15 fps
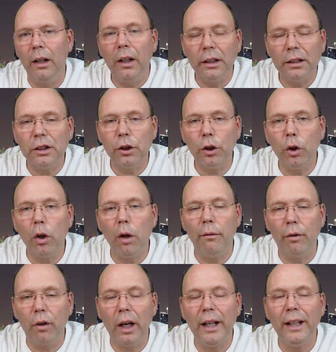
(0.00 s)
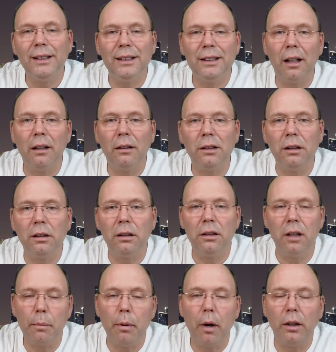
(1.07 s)
Le seul vrai sens
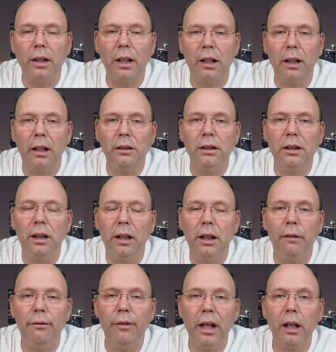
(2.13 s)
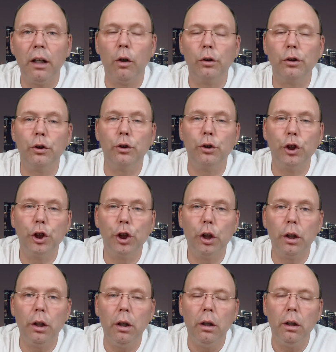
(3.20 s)
d'appartenance vient lorsqu'un
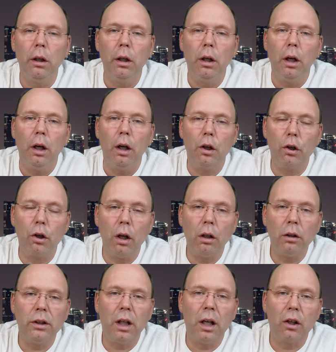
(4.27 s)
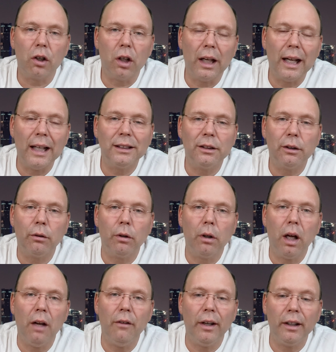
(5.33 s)
jeune rentre en relation
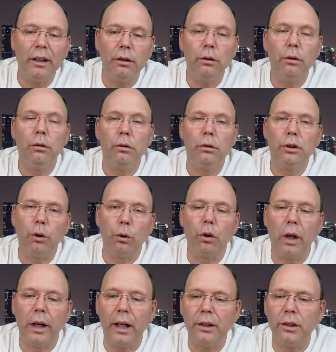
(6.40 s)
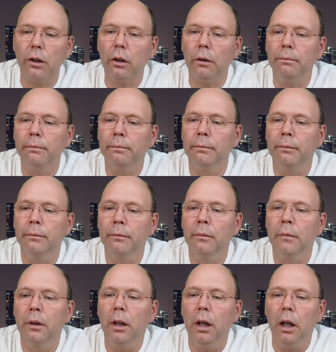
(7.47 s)
avec Dieu, son Créateur.
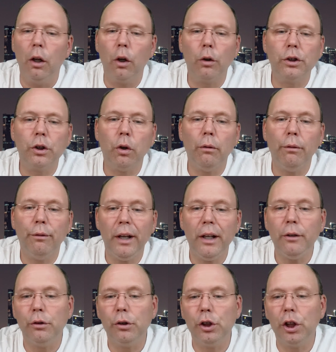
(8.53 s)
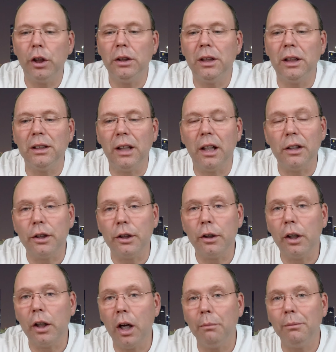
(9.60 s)
Lorsqu'on fait un jeune se
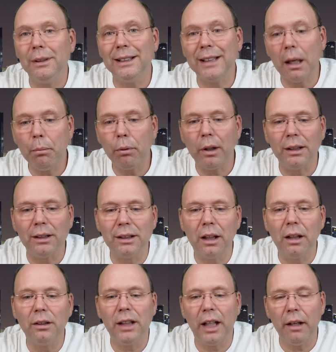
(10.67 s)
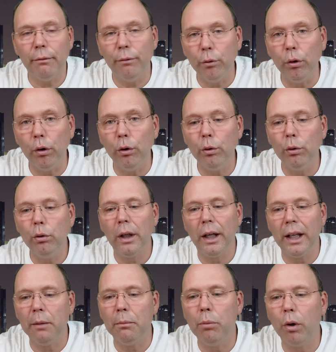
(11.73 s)
sentir comme sa présence est voulue
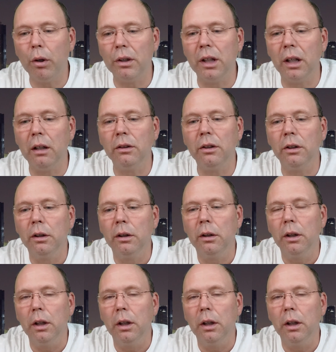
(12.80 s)
et importante,